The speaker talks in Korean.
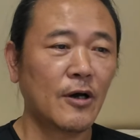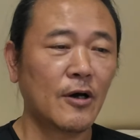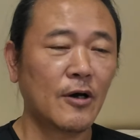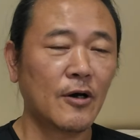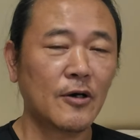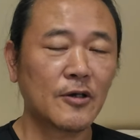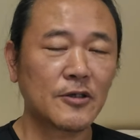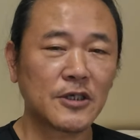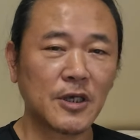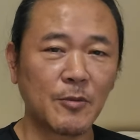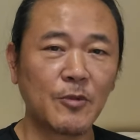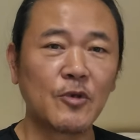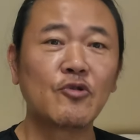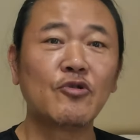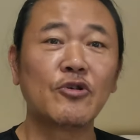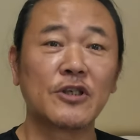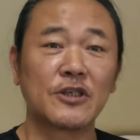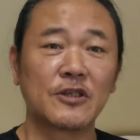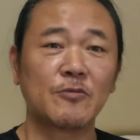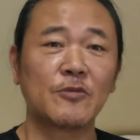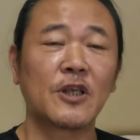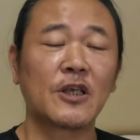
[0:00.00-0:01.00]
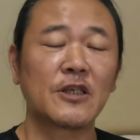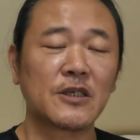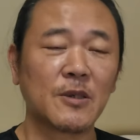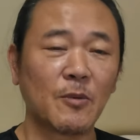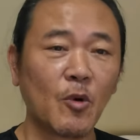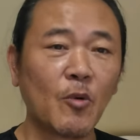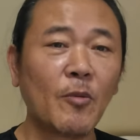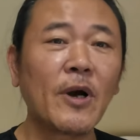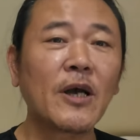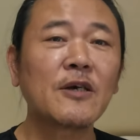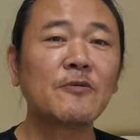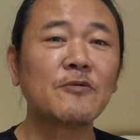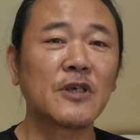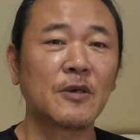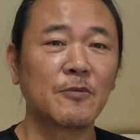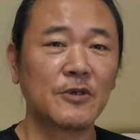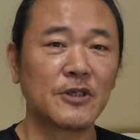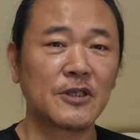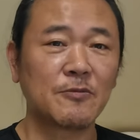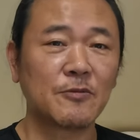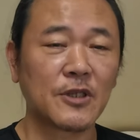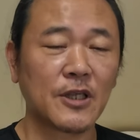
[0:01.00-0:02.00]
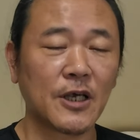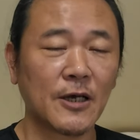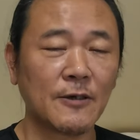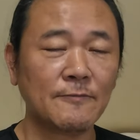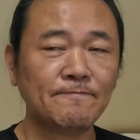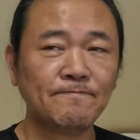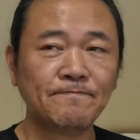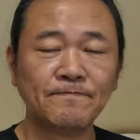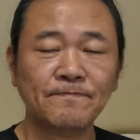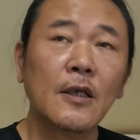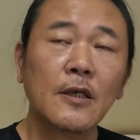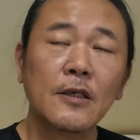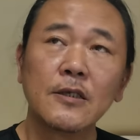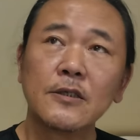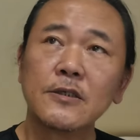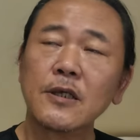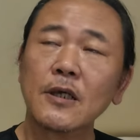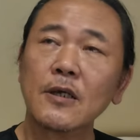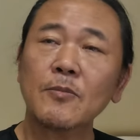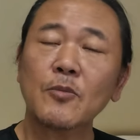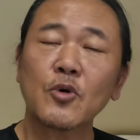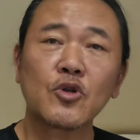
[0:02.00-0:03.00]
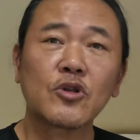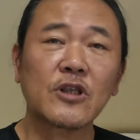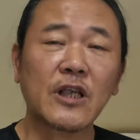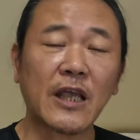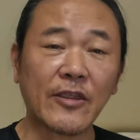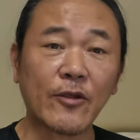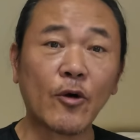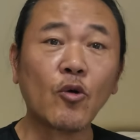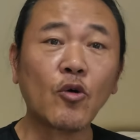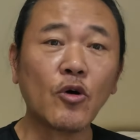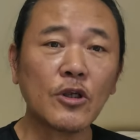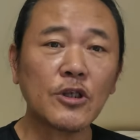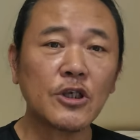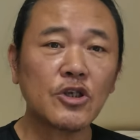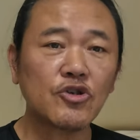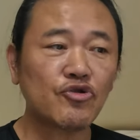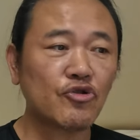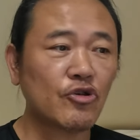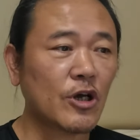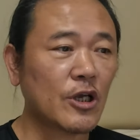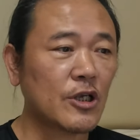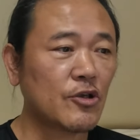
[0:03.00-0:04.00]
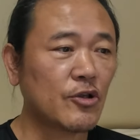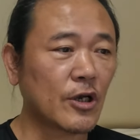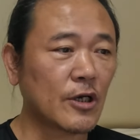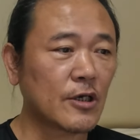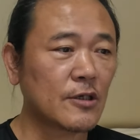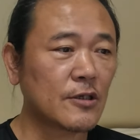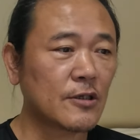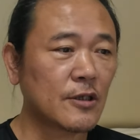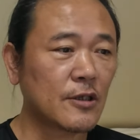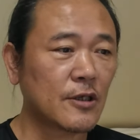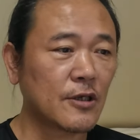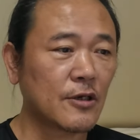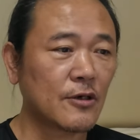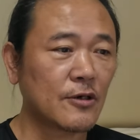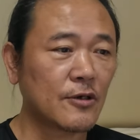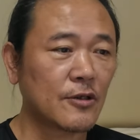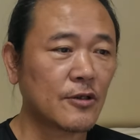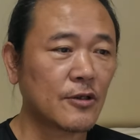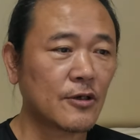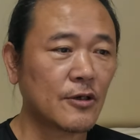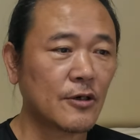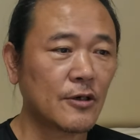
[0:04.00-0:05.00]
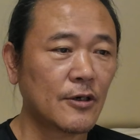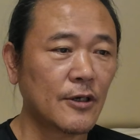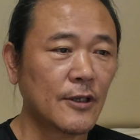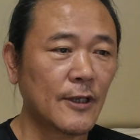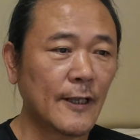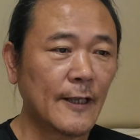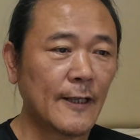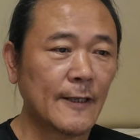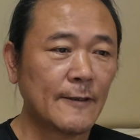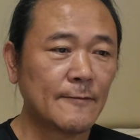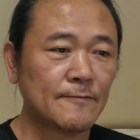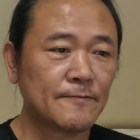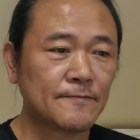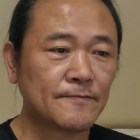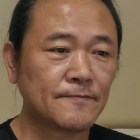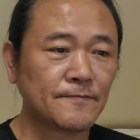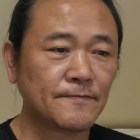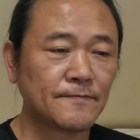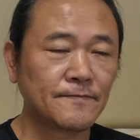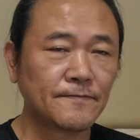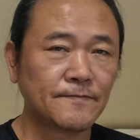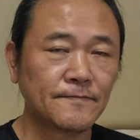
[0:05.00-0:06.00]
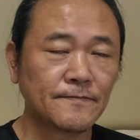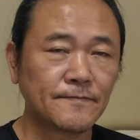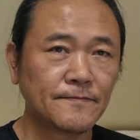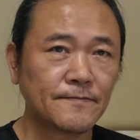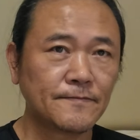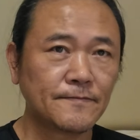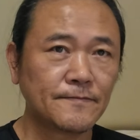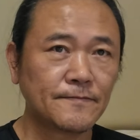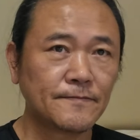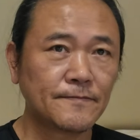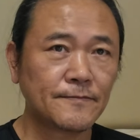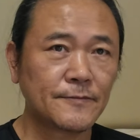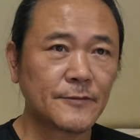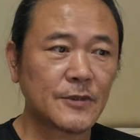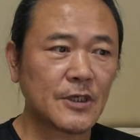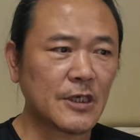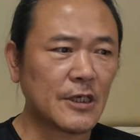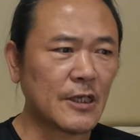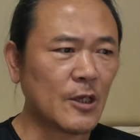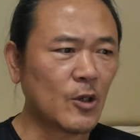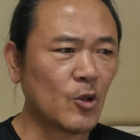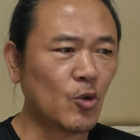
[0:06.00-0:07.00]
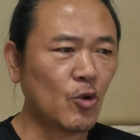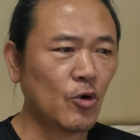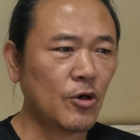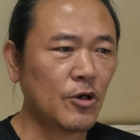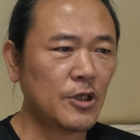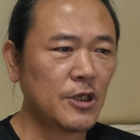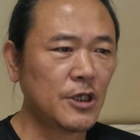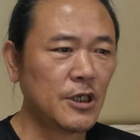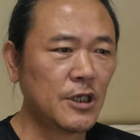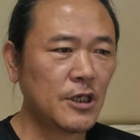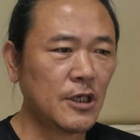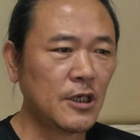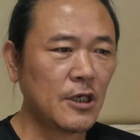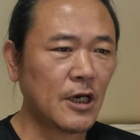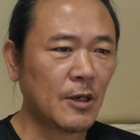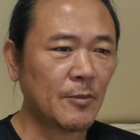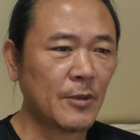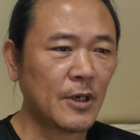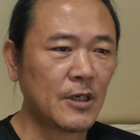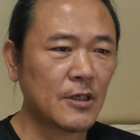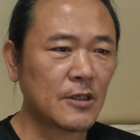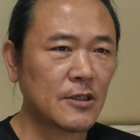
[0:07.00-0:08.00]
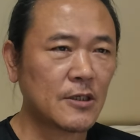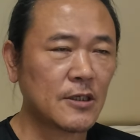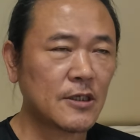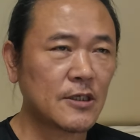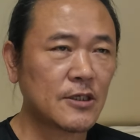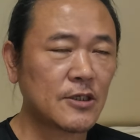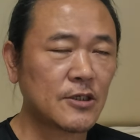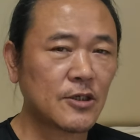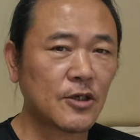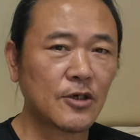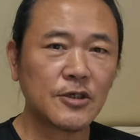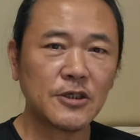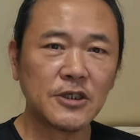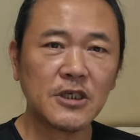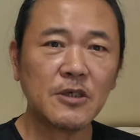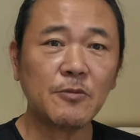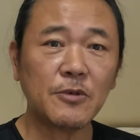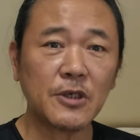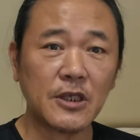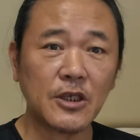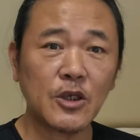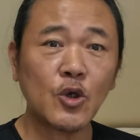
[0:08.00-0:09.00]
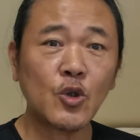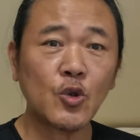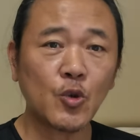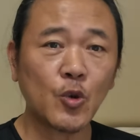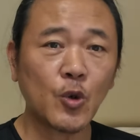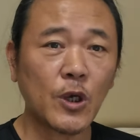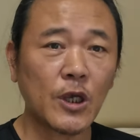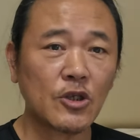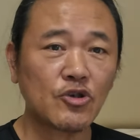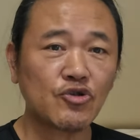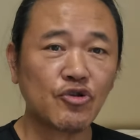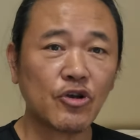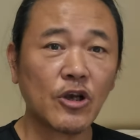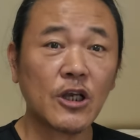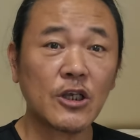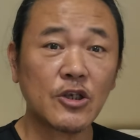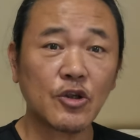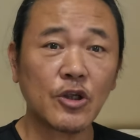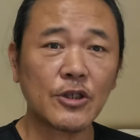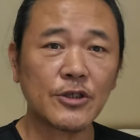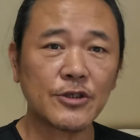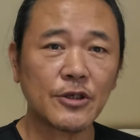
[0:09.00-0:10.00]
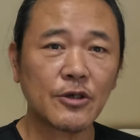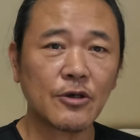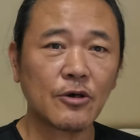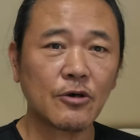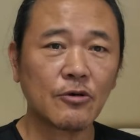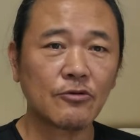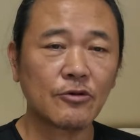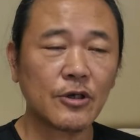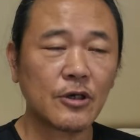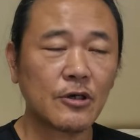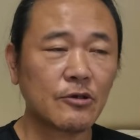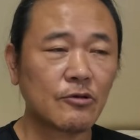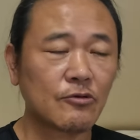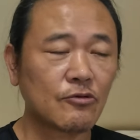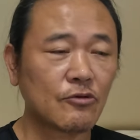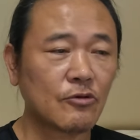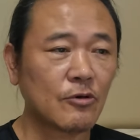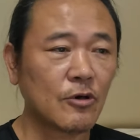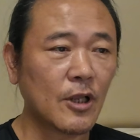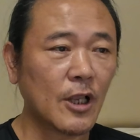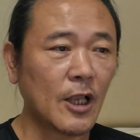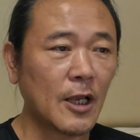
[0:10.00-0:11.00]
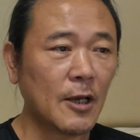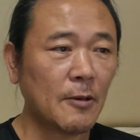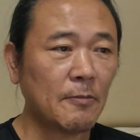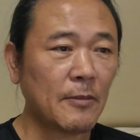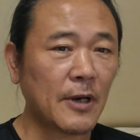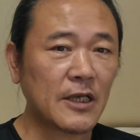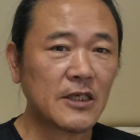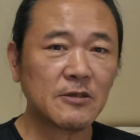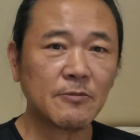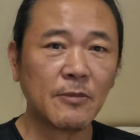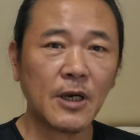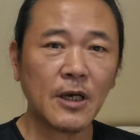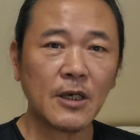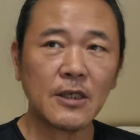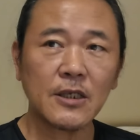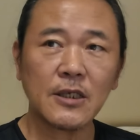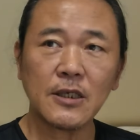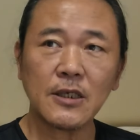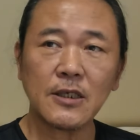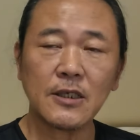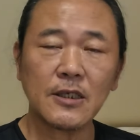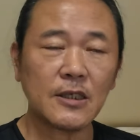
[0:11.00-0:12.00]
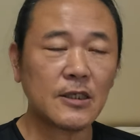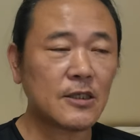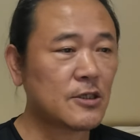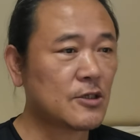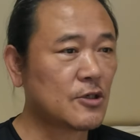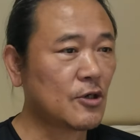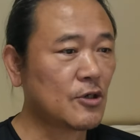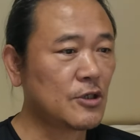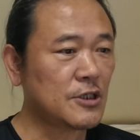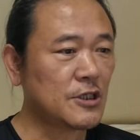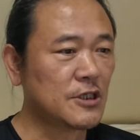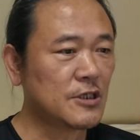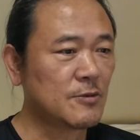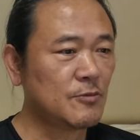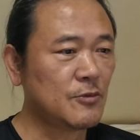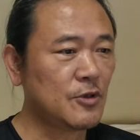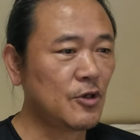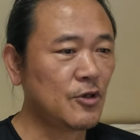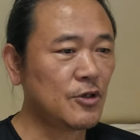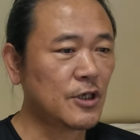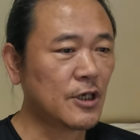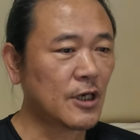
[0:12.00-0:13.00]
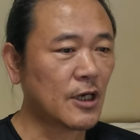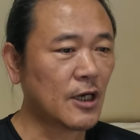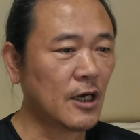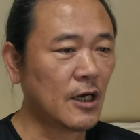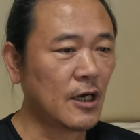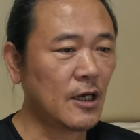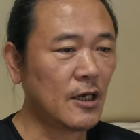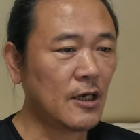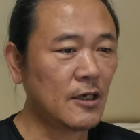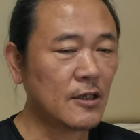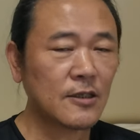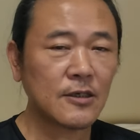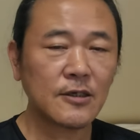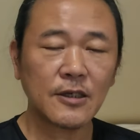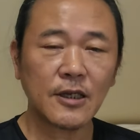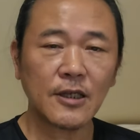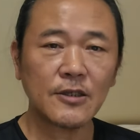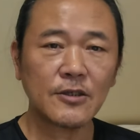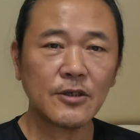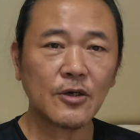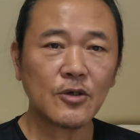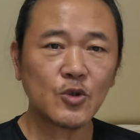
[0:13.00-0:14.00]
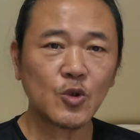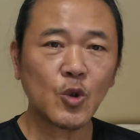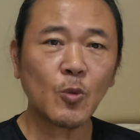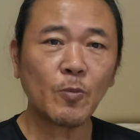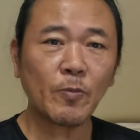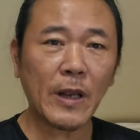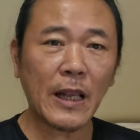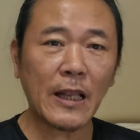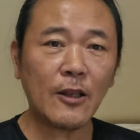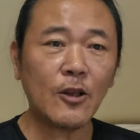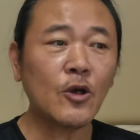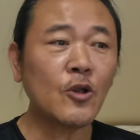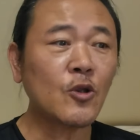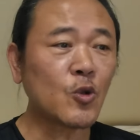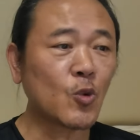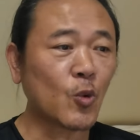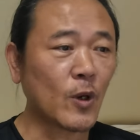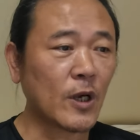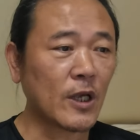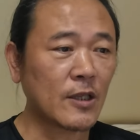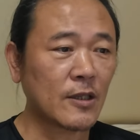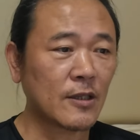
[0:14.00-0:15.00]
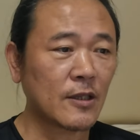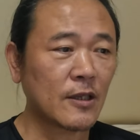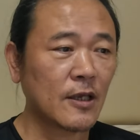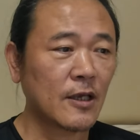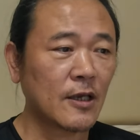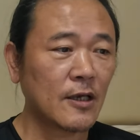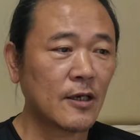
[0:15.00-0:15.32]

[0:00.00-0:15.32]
어, 재미도 있습니다. 제목만큼 재밌습니다. 이 책은 모두 다섯 권이 출간이 됐거든요. 그래서 음, 1권이 아마 2012년도에 출간이 됐을 거고요. 그리고 마지막이 2020년인가? 그래서 총 8년 동안